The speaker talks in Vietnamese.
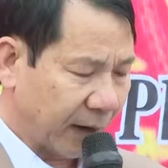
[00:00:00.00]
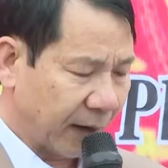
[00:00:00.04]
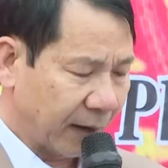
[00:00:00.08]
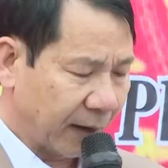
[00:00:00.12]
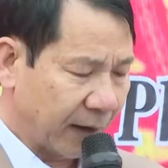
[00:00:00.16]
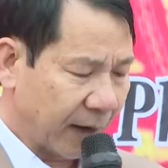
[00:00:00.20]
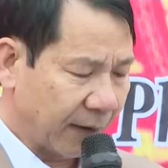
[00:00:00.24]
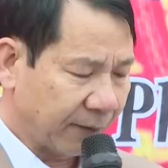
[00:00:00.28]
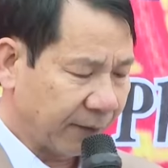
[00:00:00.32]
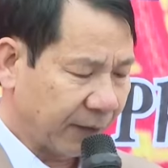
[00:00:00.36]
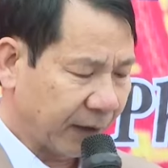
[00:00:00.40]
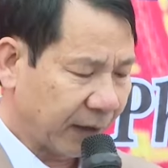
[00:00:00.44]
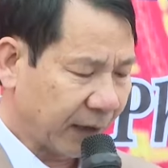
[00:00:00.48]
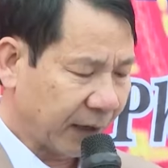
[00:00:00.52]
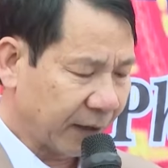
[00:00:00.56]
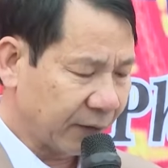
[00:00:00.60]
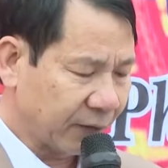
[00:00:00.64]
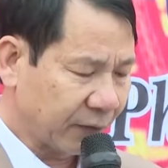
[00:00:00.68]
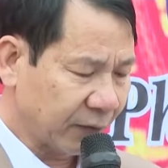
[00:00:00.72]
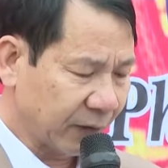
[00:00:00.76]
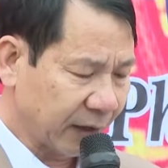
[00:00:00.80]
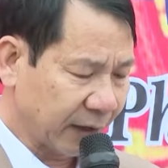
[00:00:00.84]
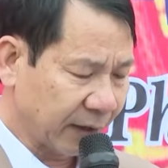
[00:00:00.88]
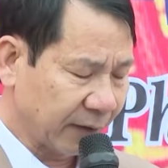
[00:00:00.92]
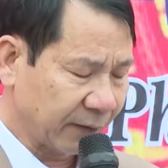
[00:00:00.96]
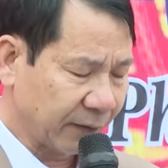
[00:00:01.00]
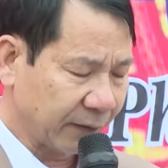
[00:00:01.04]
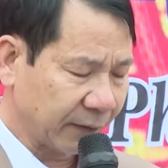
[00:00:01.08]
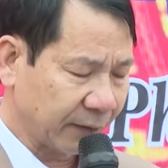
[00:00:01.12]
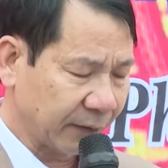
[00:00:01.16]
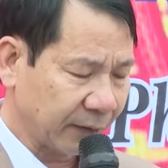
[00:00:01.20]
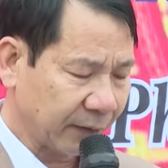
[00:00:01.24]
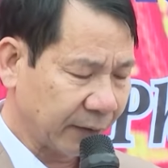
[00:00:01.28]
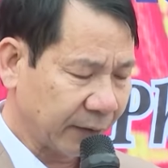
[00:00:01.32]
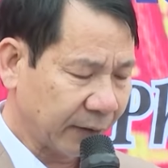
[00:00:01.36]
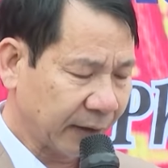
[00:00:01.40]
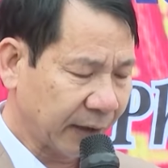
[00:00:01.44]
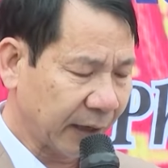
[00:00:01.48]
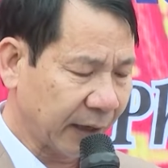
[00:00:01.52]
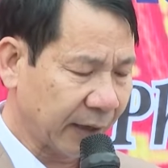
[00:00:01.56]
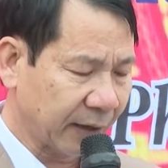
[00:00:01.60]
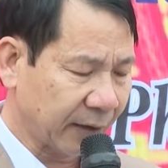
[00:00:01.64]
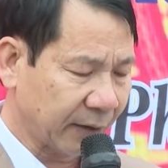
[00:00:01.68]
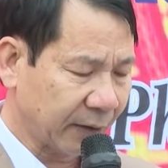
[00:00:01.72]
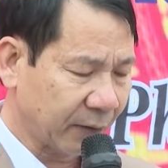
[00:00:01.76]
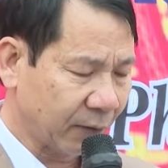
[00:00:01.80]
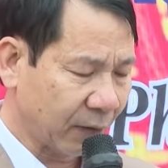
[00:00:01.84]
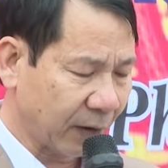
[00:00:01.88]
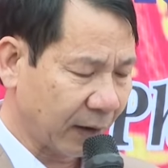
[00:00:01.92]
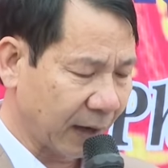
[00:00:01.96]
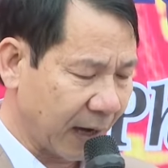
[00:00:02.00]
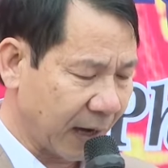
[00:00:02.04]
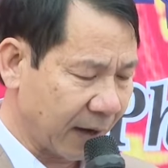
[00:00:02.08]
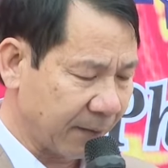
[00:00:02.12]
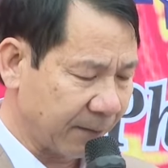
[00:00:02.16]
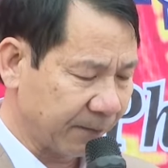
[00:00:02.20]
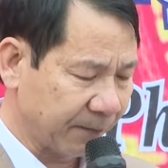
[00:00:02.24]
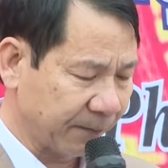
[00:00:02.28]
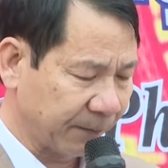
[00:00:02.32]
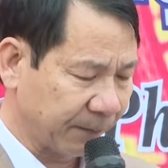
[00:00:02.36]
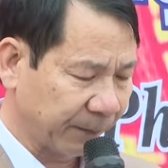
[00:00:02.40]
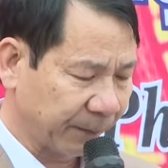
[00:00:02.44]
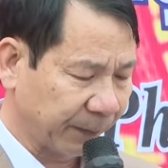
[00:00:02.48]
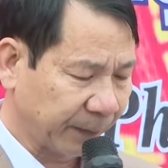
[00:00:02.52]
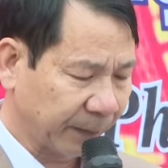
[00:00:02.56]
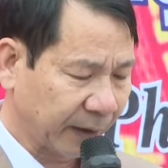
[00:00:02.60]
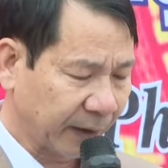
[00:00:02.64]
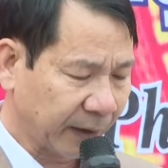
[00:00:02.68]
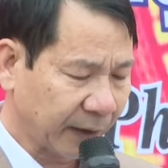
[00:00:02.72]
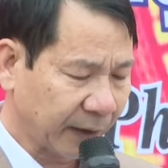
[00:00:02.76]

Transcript: thôn Trà Văn A, xã Phước Kim, huyện Phước Sơn.